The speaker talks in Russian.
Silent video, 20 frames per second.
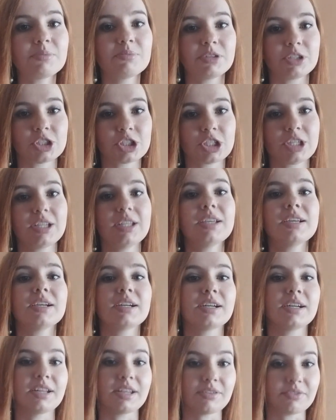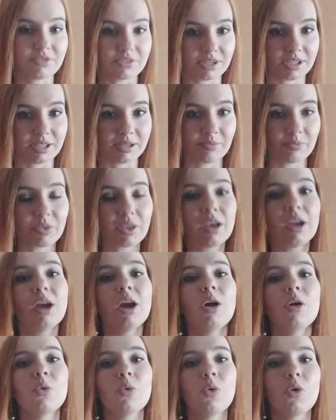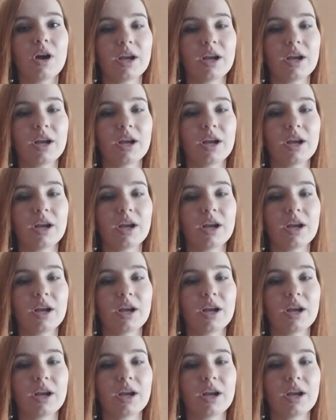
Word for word: пришли кривые. У